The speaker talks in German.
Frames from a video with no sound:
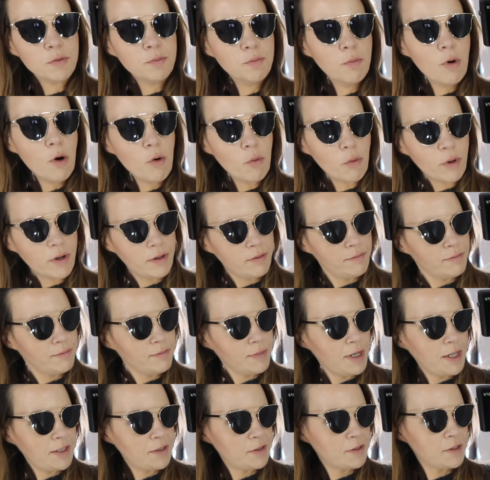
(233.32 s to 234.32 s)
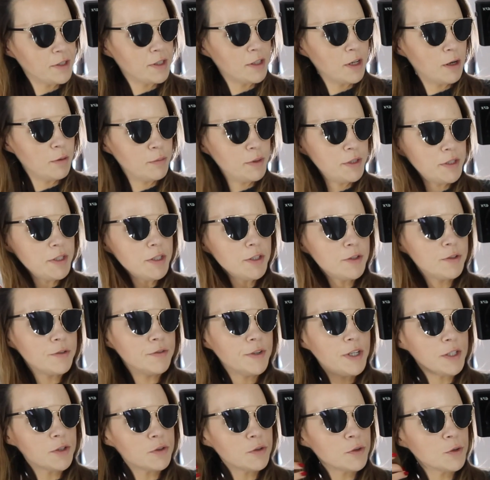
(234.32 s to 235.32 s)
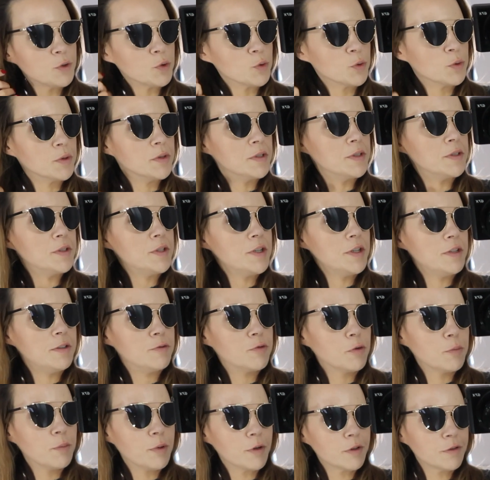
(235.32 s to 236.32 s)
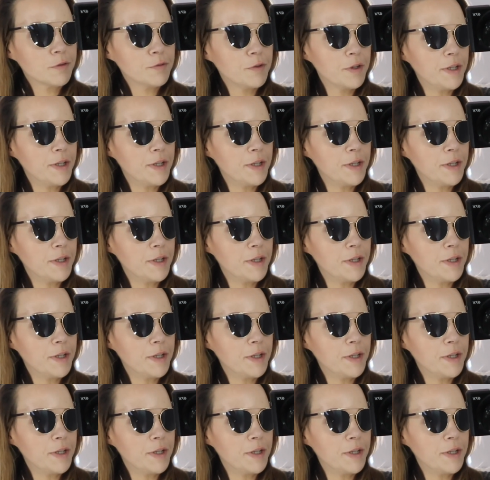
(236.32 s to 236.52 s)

Smoke heißt sie, glaube ich. Ich werde es euch unten in der Infobox